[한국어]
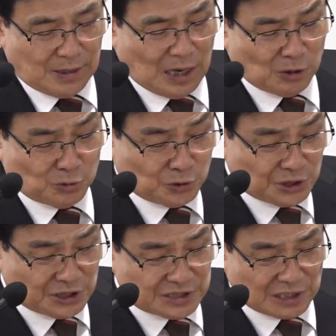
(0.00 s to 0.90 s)
간구
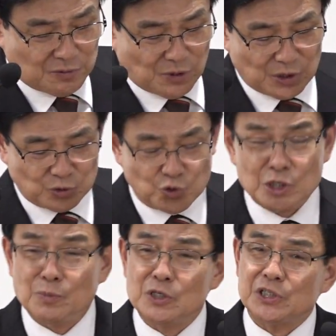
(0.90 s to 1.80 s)
드리는 자는 뭐예요?
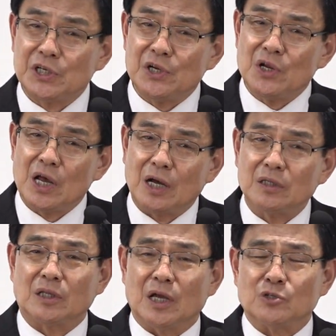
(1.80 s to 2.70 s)
주님을
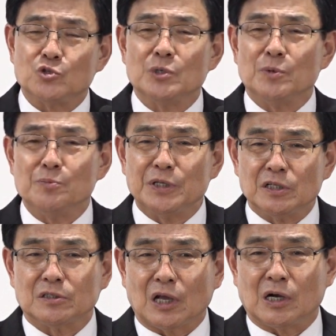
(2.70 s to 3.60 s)
신뢰할 때, 주님을
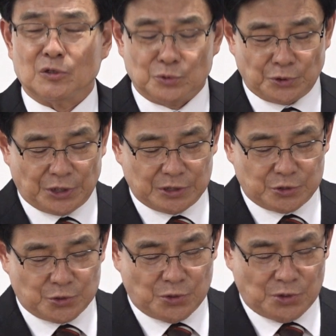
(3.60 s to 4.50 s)
믿을 때 간구
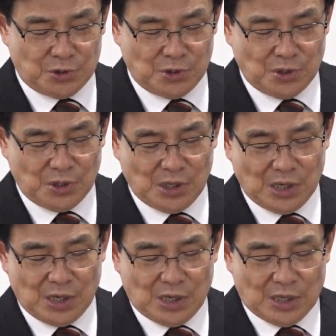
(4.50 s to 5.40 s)
드리겠죠.
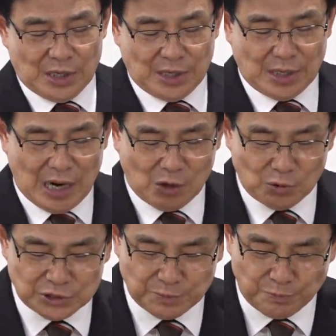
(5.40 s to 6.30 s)
에, 예,
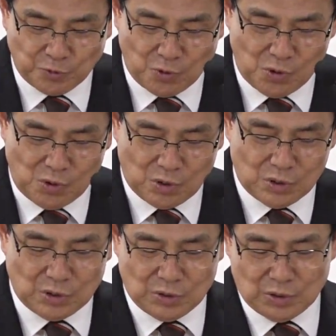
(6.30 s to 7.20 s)
하고 싶고
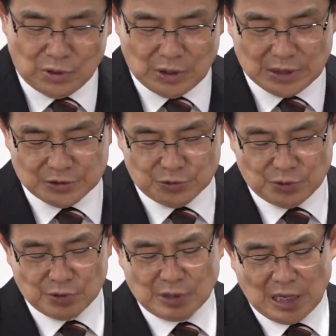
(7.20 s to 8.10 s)
어,
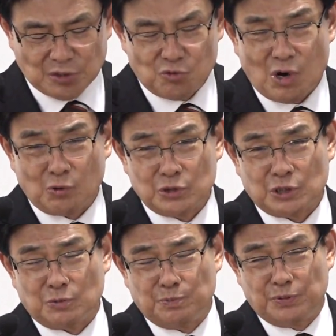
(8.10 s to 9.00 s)
아주 간구하고
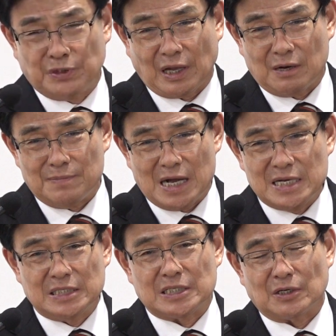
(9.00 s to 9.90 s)
싶을 때가
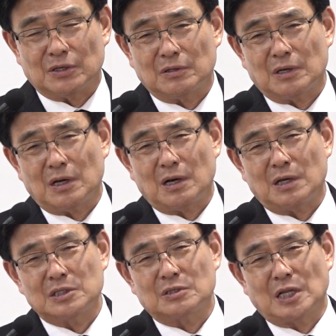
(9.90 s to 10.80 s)
많이 있잖아요.
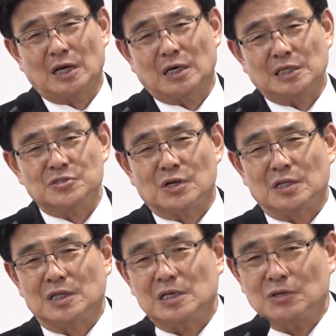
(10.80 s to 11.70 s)
아, 이거 내가
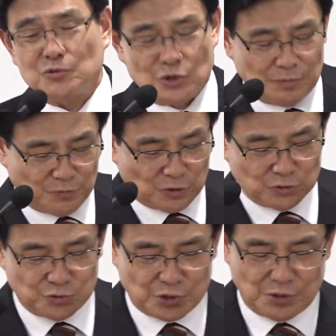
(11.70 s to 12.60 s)
간절한데 이거 주님
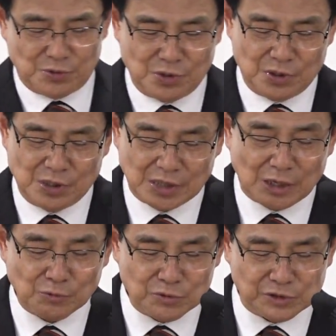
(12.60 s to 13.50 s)
들어주세요.
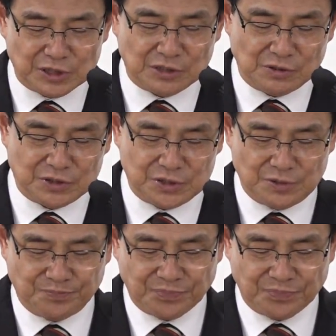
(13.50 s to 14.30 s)
간구를 드리는 것이요.